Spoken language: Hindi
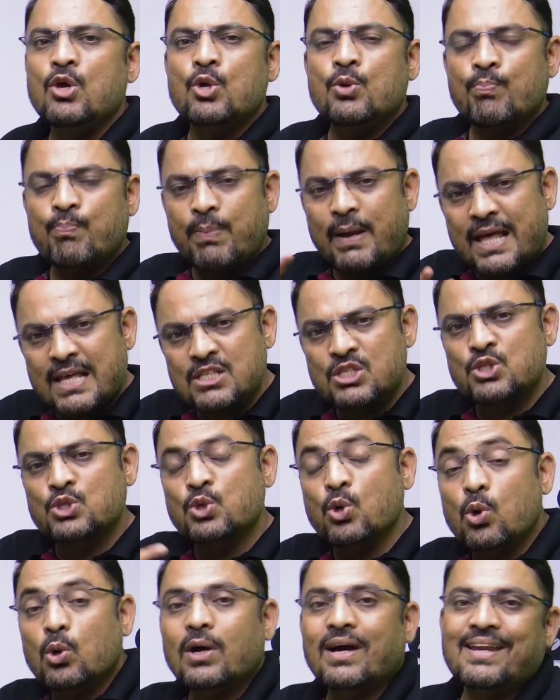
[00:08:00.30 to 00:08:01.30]
प्लेस
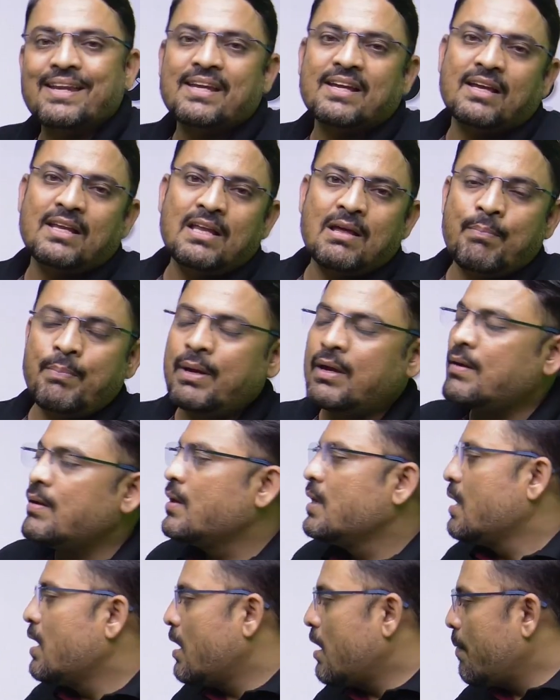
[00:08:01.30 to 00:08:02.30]
शो करने के लिए भी
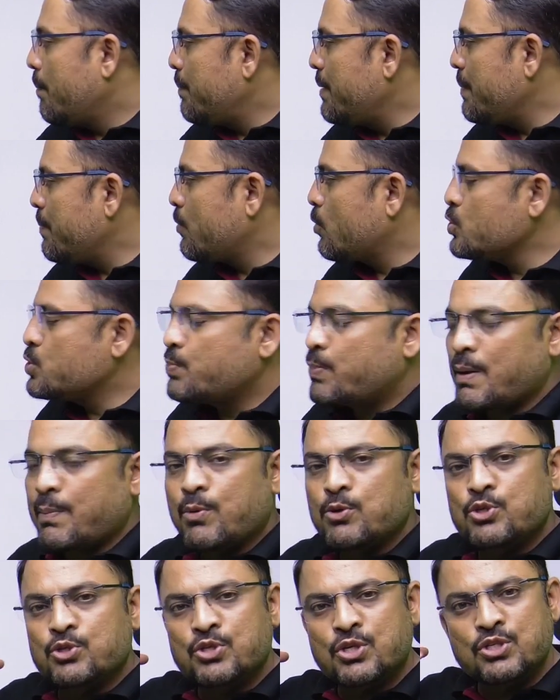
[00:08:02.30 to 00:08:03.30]
कुछ
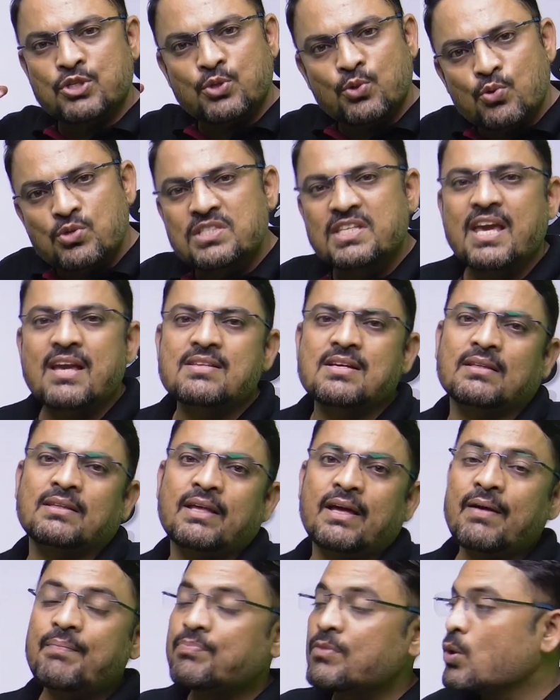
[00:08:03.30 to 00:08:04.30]
प्रिपोजिशंस यूज़ किए जाते
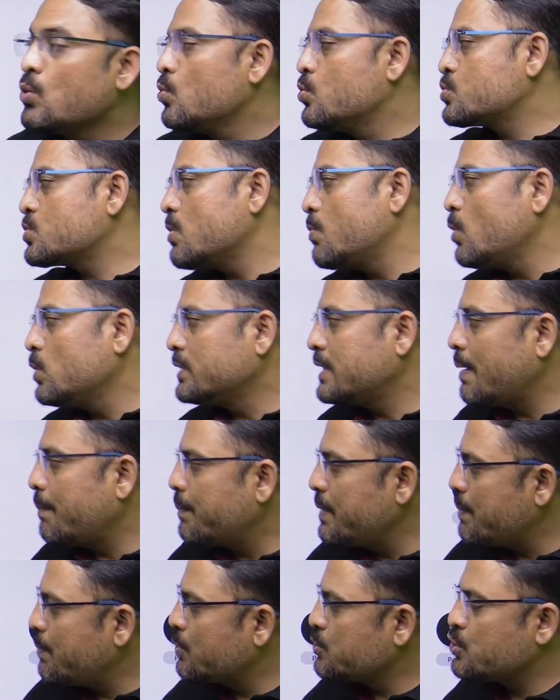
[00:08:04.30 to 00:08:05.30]
हैं उसको बोलते हैं
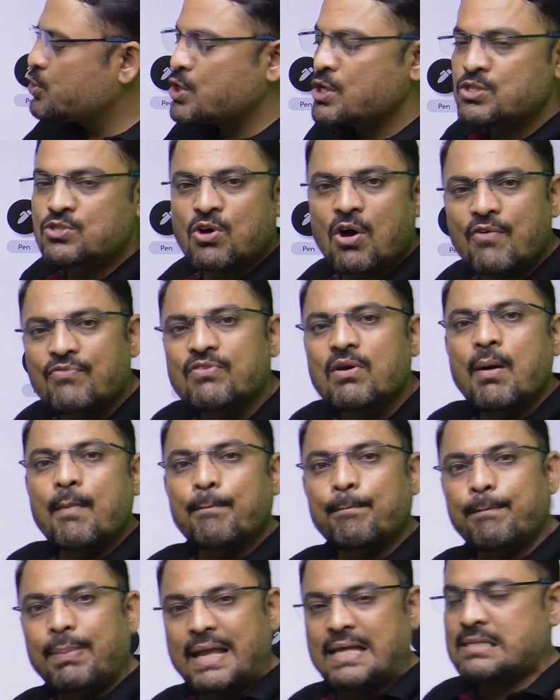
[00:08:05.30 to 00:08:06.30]
प्रिपोजिशंस ऑफ
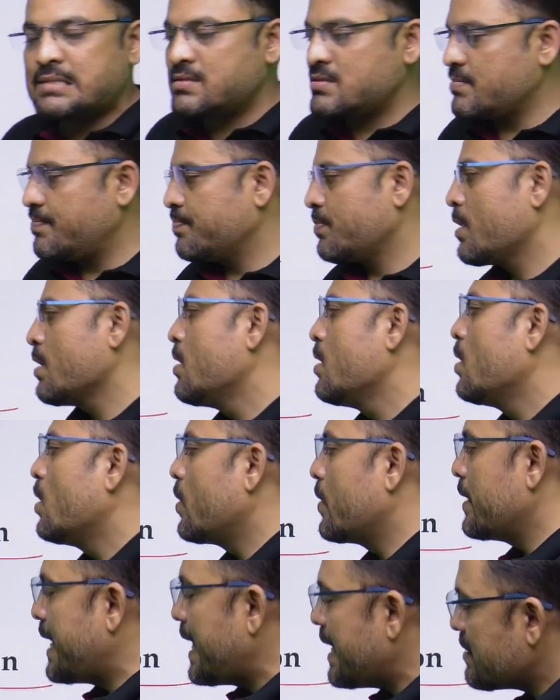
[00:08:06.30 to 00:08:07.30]
प्लेस और
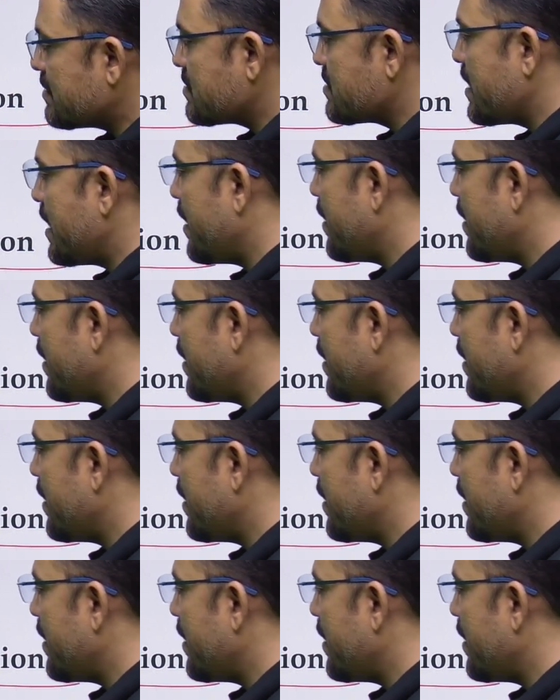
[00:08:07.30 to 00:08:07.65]
नेक्स्ट है